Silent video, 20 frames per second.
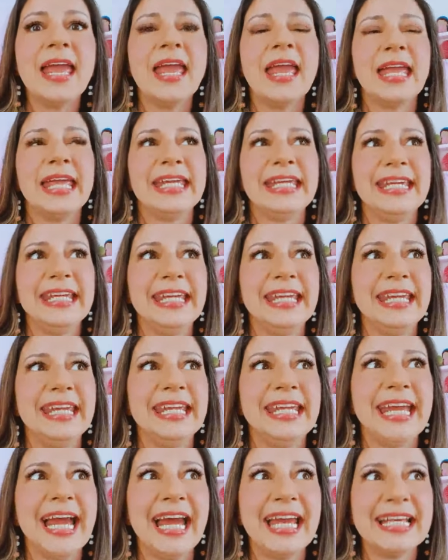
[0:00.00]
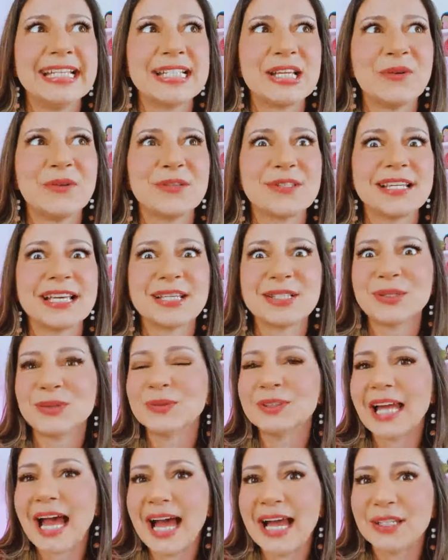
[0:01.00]
E, e aí são os
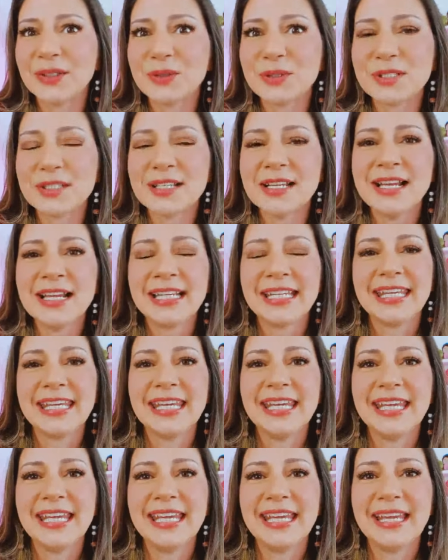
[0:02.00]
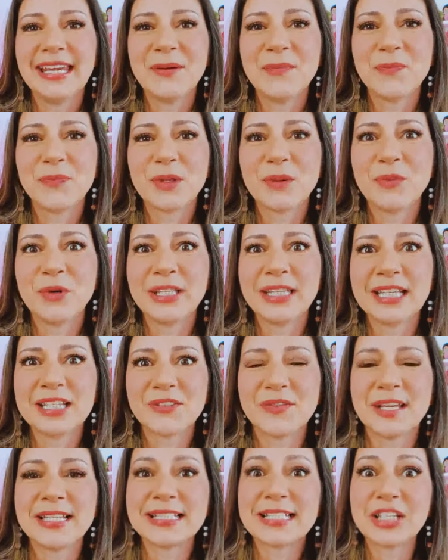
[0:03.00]
resultados que
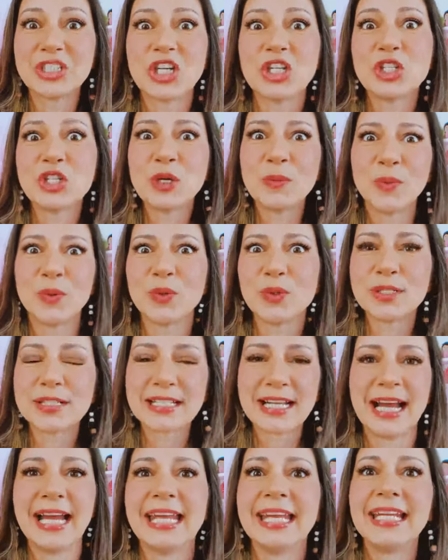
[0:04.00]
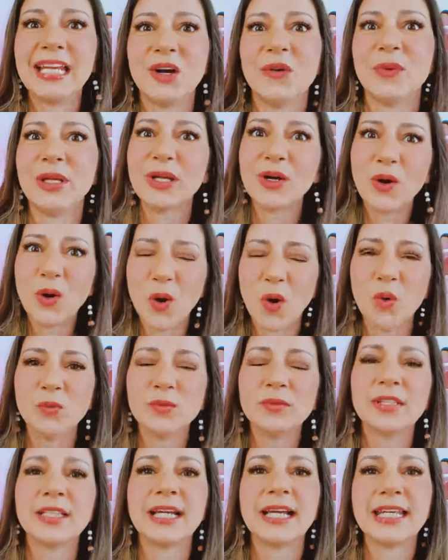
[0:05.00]
muitas vezes a gente busca e não
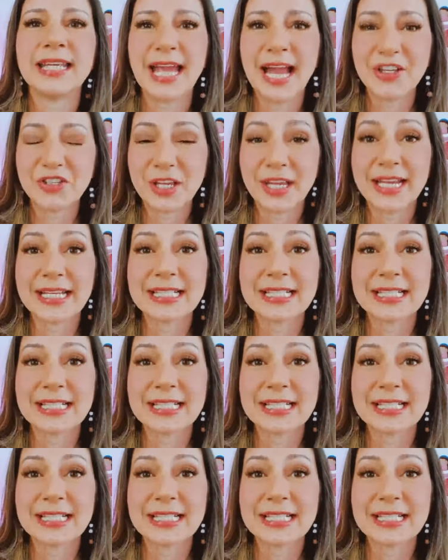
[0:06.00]
encontra e acha que é